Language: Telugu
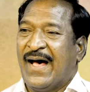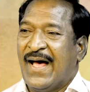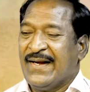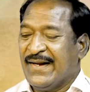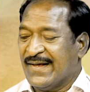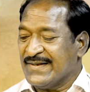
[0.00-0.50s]

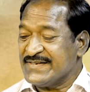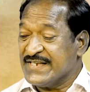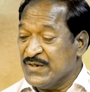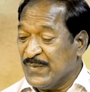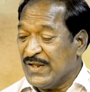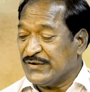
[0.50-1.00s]
ఆయన
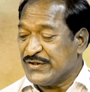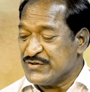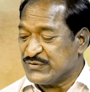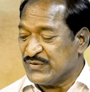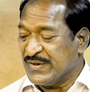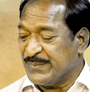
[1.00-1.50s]
సినిమాలు
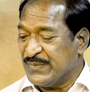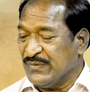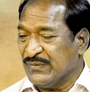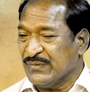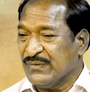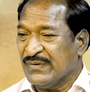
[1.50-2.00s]

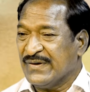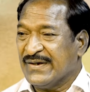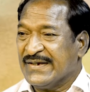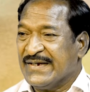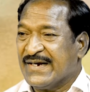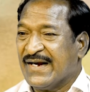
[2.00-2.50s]
తీస్తున్నప్పుడు
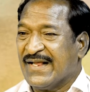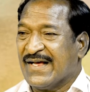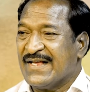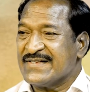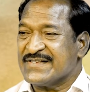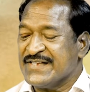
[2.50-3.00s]
ఇక్కడ
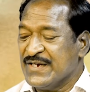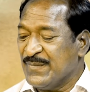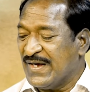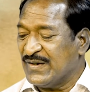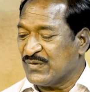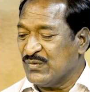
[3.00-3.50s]

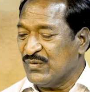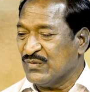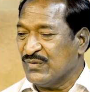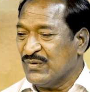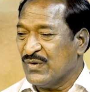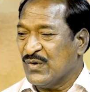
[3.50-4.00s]
సినిమాలకు
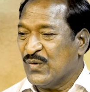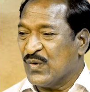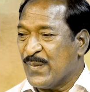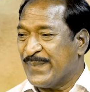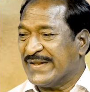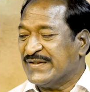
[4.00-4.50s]

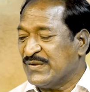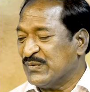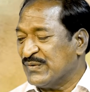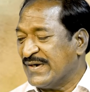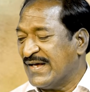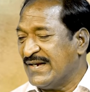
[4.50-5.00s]
ఒక పద్ధతి
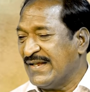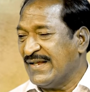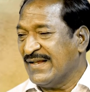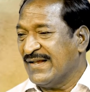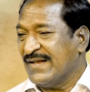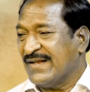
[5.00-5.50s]
ఉండాలి
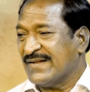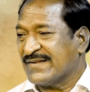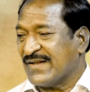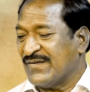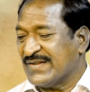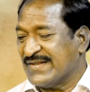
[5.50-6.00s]

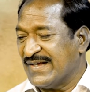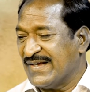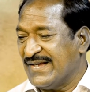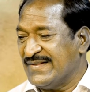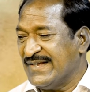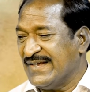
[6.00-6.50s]
తర్వాత
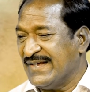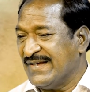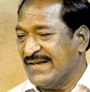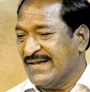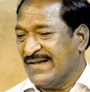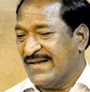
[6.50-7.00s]
ఏది
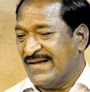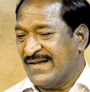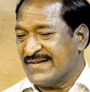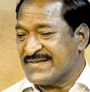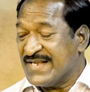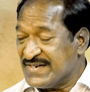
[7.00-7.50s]

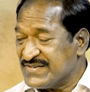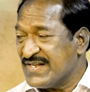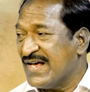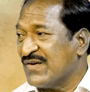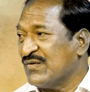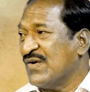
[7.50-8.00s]

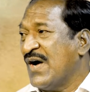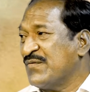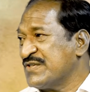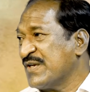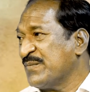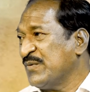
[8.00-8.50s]
సెన్సారు
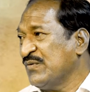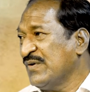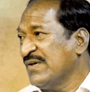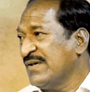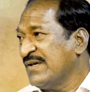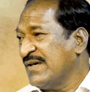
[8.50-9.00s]
అవసరము
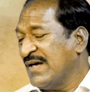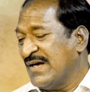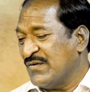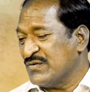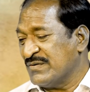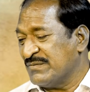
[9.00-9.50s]

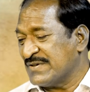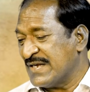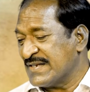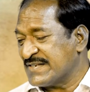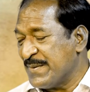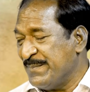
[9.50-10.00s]

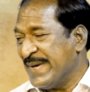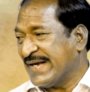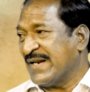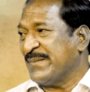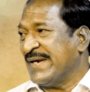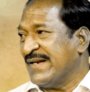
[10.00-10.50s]

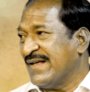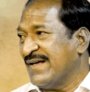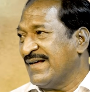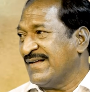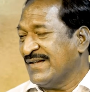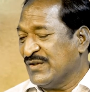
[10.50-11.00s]
అసభ్యకరమైన
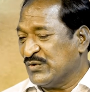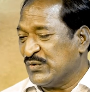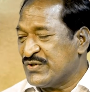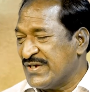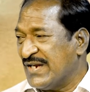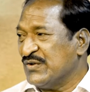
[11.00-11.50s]

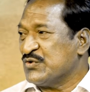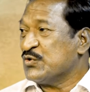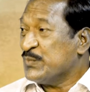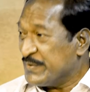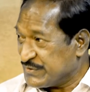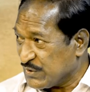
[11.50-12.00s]
దృశ్యాలు
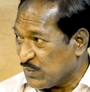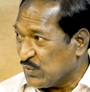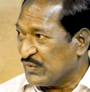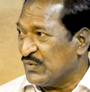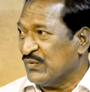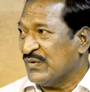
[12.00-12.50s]

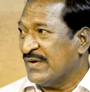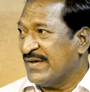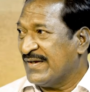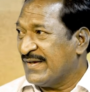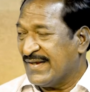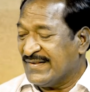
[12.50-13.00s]
చూపించకూడదు
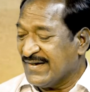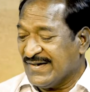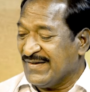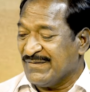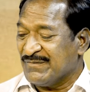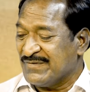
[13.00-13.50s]

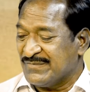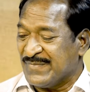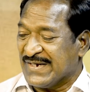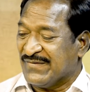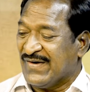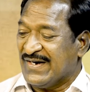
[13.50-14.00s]
ఎందుకంటే
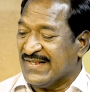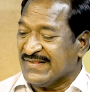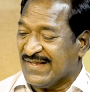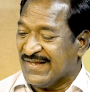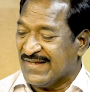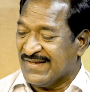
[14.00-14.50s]
మన
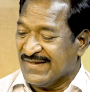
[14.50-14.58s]
వాళ్ళంతా